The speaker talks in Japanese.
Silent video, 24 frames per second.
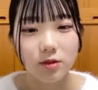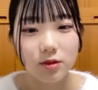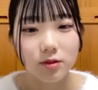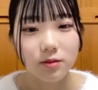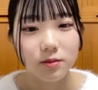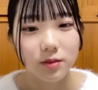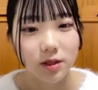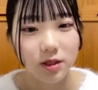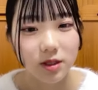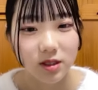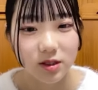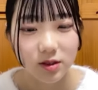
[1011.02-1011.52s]
ほ
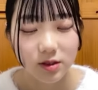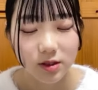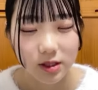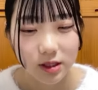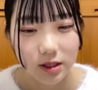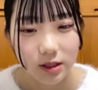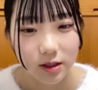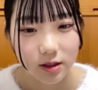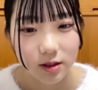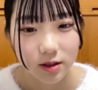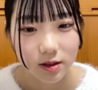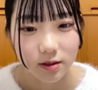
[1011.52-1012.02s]
んまに気をつ
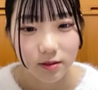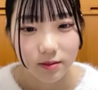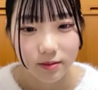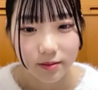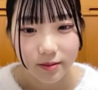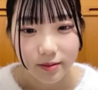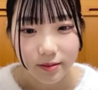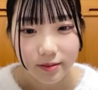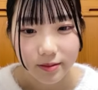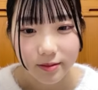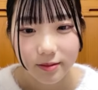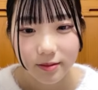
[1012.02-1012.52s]
けて
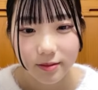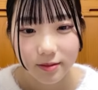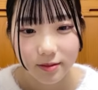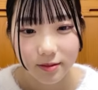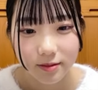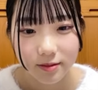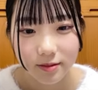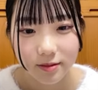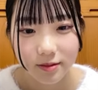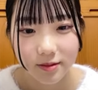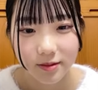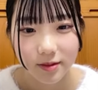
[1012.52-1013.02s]

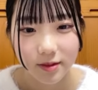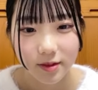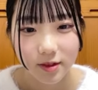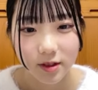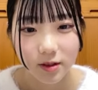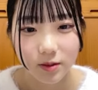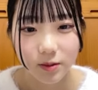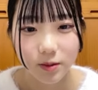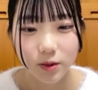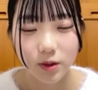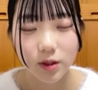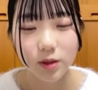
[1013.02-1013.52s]

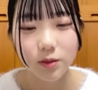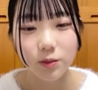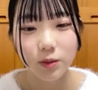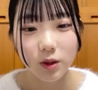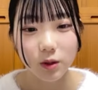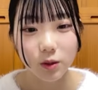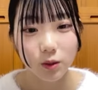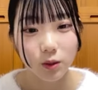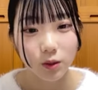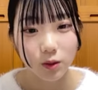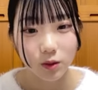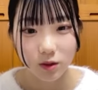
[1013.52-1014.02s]
あ募金
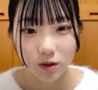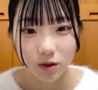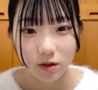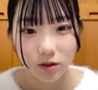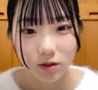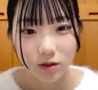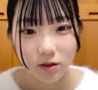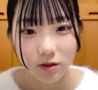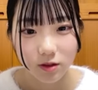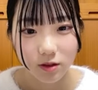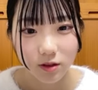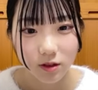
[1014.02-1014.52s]
箱置
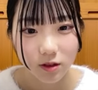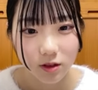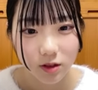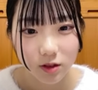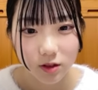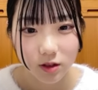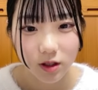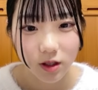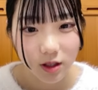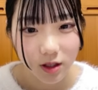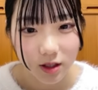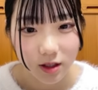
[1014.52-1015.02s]
く
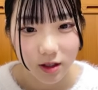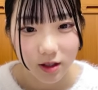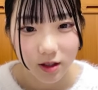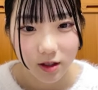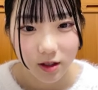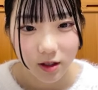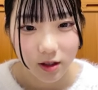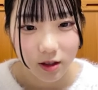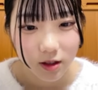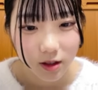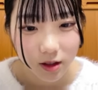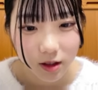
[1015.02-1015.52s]
それあり
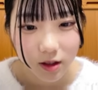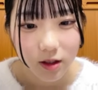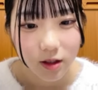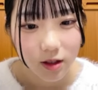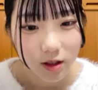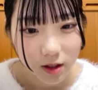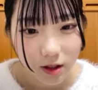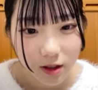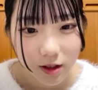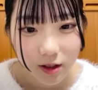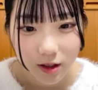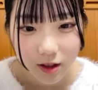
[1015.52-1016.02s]

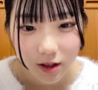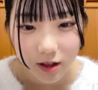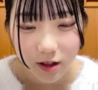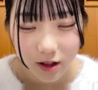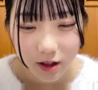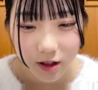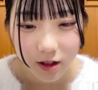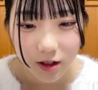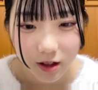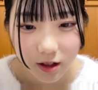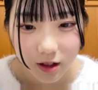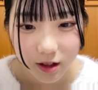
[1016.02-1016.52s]

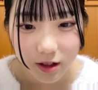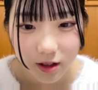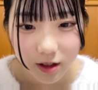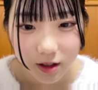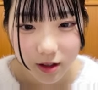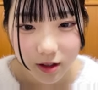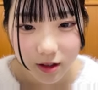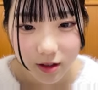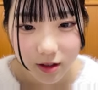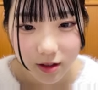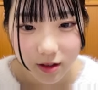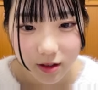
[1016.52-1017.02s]
あり
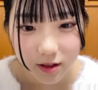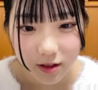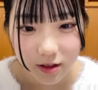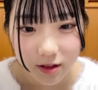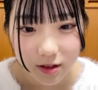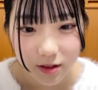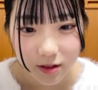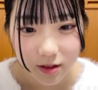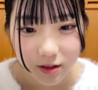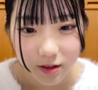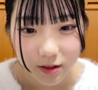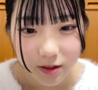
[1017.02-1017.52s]

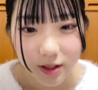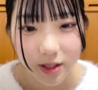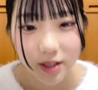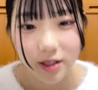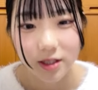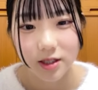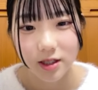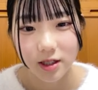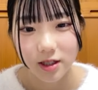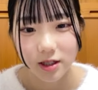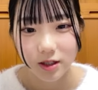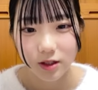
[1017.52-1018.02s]
ありあ
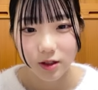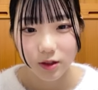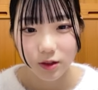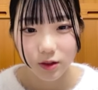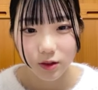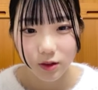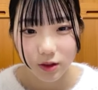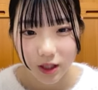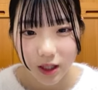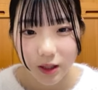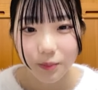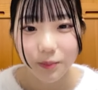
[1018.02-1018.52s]
確かに兵
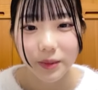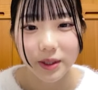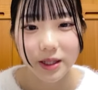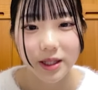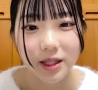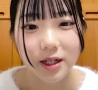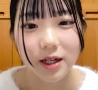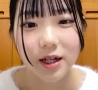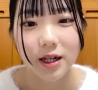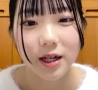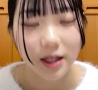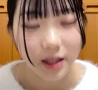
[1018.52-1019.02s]
庫県
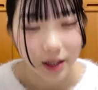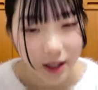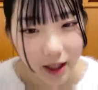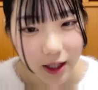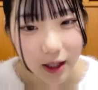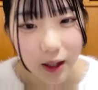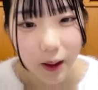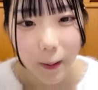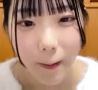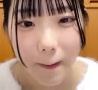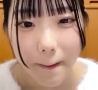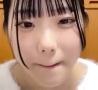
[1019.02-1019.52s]
民だから
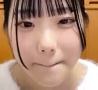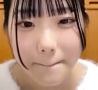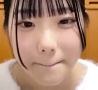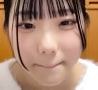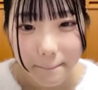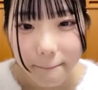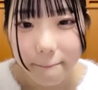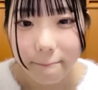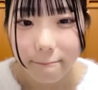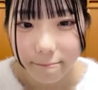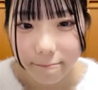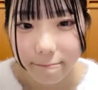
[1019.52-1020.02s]
ね
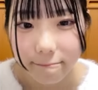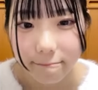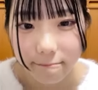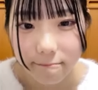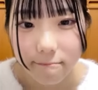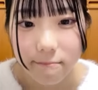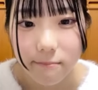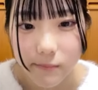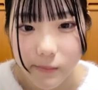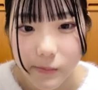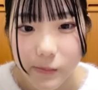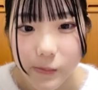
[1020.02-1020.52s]
うん
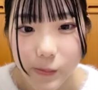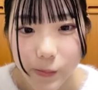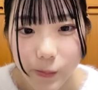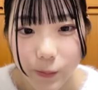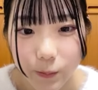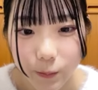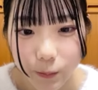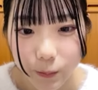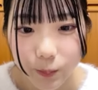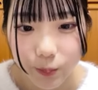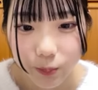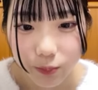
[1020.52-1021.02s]
うんうんう
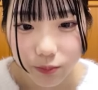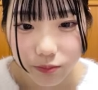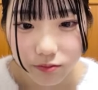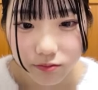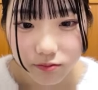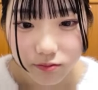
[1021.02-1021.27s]
んうん